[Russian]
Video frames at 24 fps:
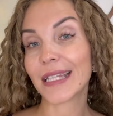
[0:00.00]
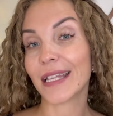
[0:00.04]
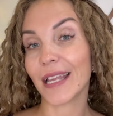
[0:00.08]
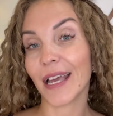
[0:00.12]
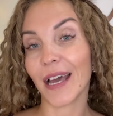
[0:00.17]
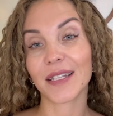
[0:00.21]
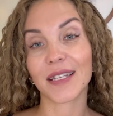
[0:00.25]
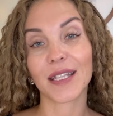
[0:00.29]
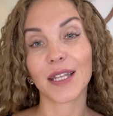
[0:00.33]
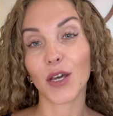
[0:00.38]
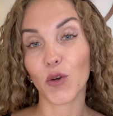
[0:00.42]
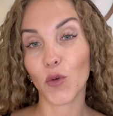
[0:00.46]

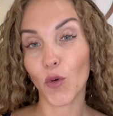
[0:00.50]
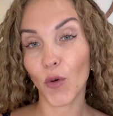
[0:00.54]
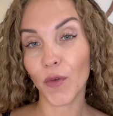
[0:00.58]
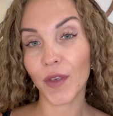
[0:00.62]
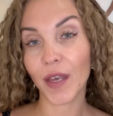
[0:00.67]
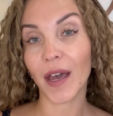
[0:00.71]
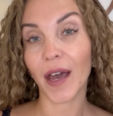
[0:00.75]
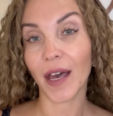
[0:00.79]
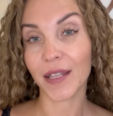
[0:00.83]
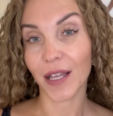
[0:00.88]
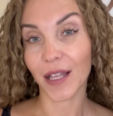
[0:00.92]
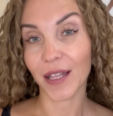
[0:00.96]
для
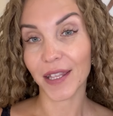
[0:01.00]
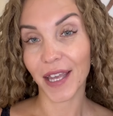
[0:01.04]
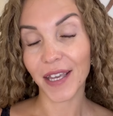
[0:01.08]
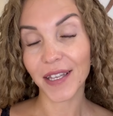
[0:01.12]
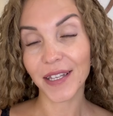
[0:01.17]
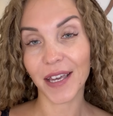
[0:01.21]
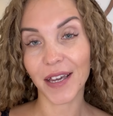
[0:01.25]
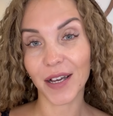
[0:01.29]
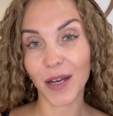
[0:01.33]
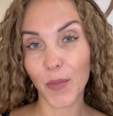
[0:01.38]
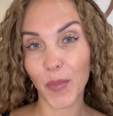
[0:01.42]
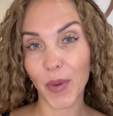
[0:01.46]
здоровья от
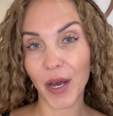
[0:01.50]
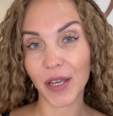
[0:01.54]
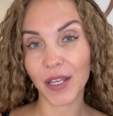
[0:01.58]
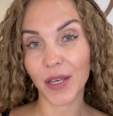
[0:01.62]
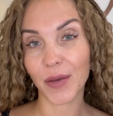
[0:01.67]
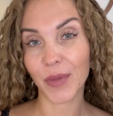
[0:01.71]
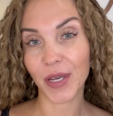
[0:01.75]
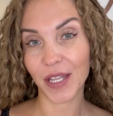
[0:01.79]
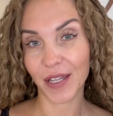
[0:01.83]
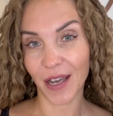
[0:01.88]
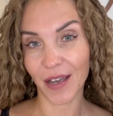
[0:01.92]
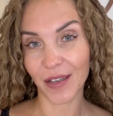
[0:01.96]
алтайской компании
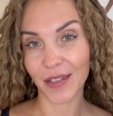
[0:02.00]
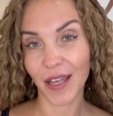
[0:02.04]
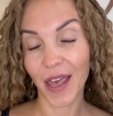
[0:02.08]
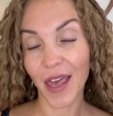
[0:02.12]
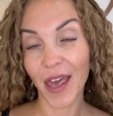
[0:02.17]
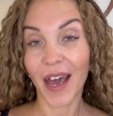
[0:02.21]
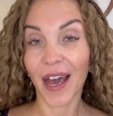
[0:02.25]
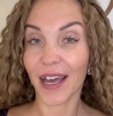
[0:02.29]
«Мейтан»,